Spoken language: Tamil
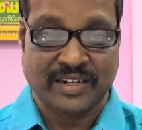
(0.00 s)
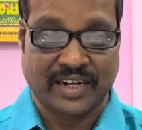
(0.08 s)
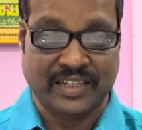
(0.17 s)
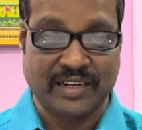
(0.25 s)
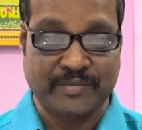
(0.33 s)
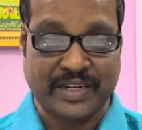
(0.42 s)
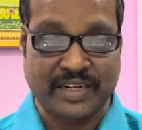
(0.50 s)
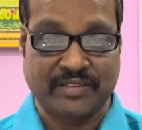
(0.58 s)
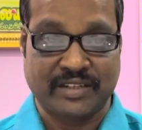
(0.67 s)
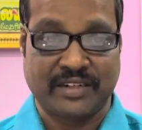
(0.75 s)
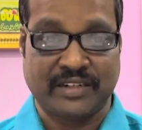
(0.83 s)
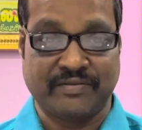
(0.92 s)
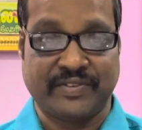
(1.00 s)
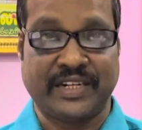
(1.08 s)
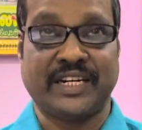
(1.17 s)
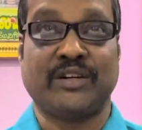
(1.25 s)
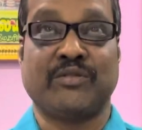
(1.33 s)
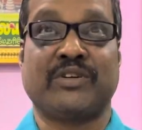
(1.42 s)
அதே மாதிரி வந்துட்டு
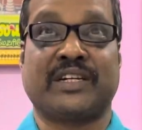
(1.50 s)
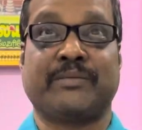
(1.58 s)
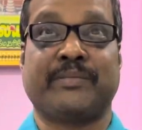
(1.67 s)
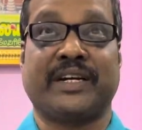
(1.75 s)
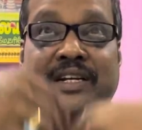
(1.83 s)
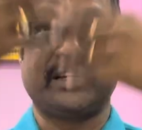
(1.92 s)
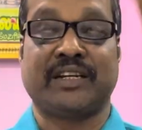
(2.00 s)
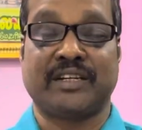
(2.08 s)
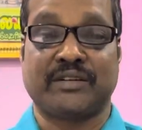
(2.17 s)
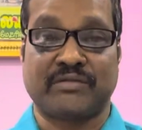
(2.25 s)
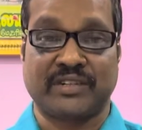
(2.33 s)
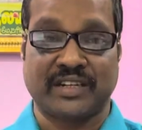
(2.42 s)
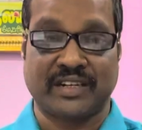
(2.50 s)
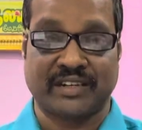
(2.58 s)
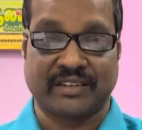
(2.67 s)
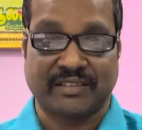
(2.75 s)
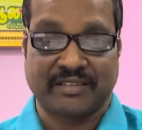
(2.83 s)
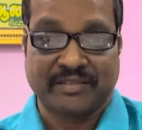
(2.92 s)
விண்ணை நோக்கி மேலே எறியக்கூடிய
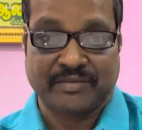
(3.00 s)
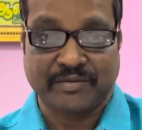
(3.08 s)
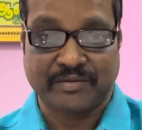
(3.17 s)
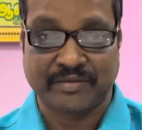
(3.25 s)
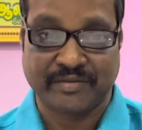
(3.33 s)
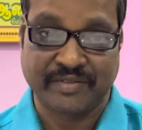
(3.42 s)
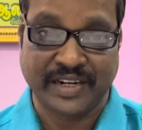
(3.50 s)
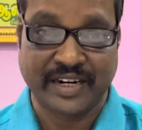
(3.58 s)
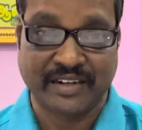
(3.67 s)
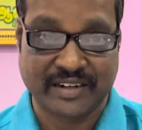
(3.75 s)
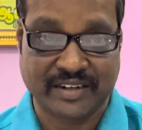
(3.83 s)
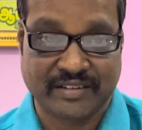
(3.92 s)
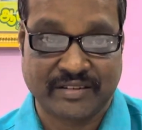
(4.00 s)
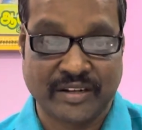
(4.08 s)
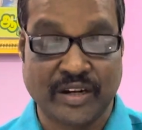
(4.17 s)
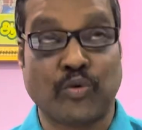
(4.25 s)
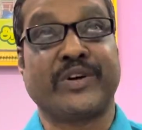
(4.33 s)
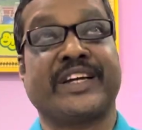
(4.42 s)
விளையாட்டுகள்
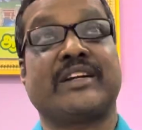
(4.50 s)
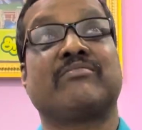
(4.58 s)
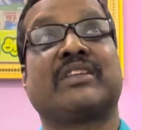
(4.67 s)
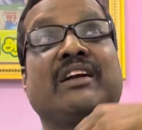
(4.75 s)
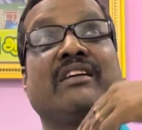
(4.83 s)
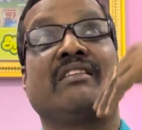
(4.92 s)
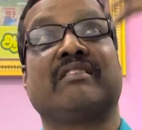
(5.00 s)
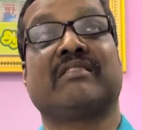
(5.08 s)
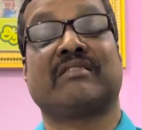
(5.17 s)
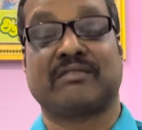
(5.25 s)
உயரம் தாண்டுதல்